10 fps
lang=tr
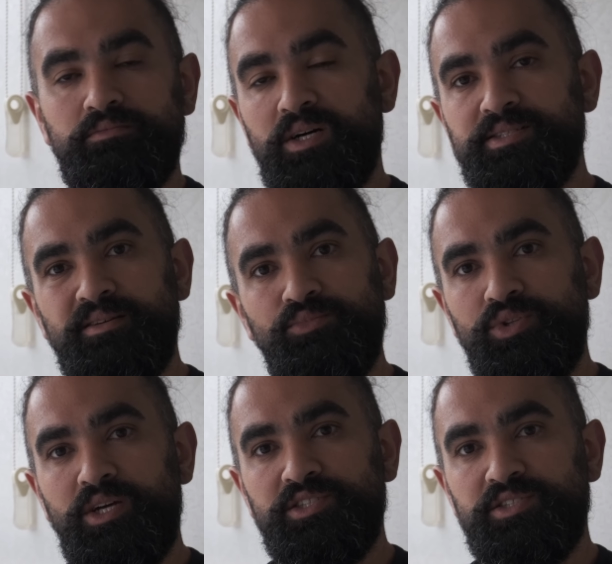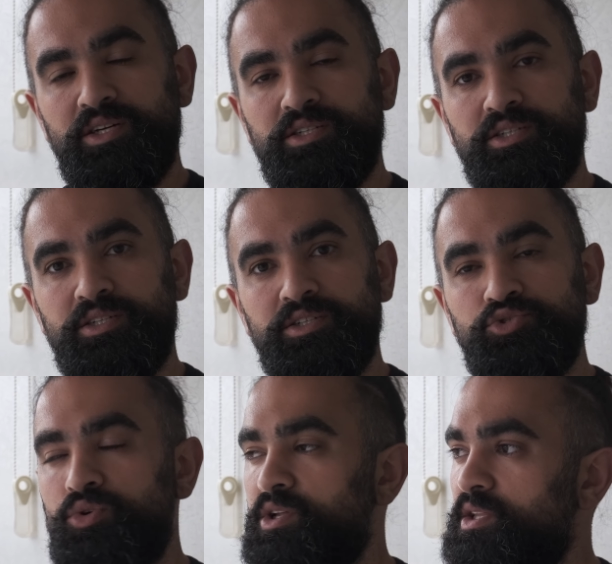Bazen bu inançlar
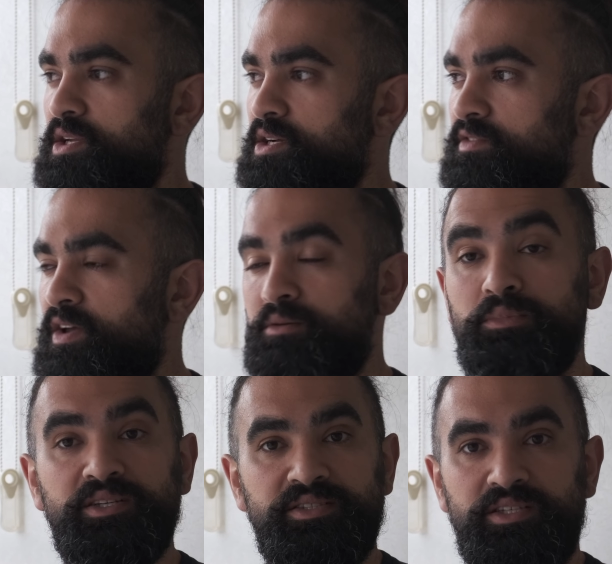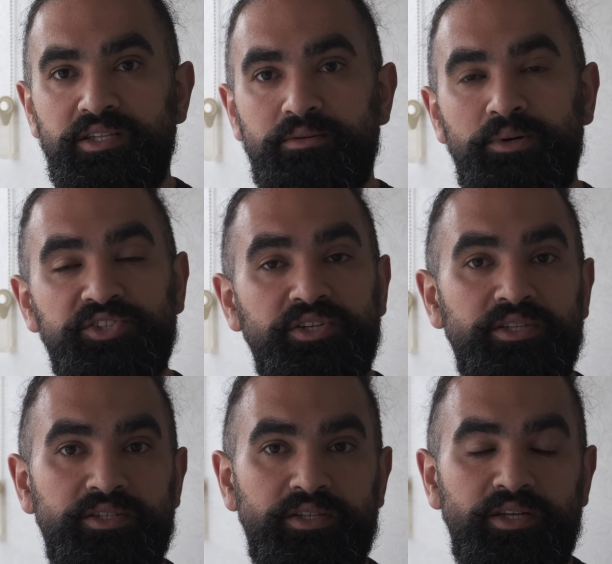zorlanarak veya baskıyla
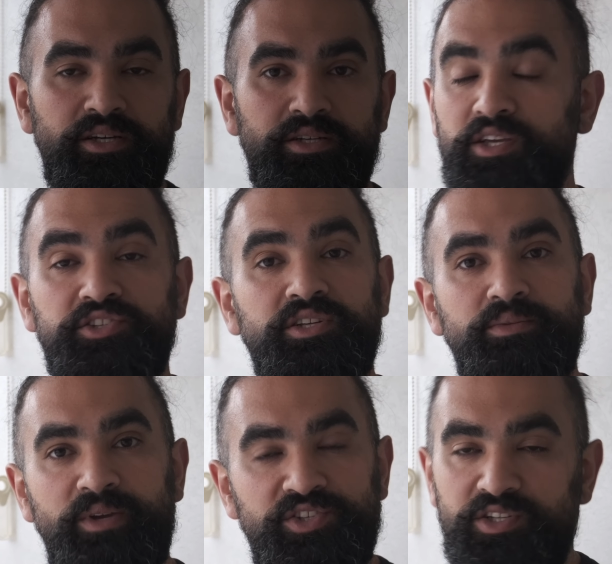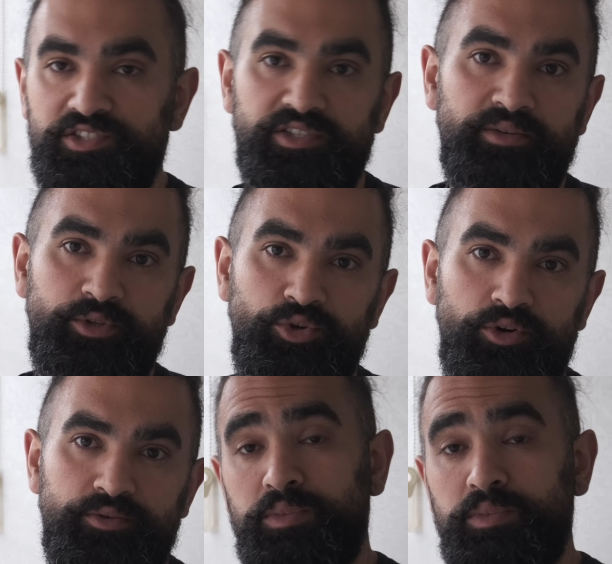başkalarına da geçirilmeye çalışılabiliyor.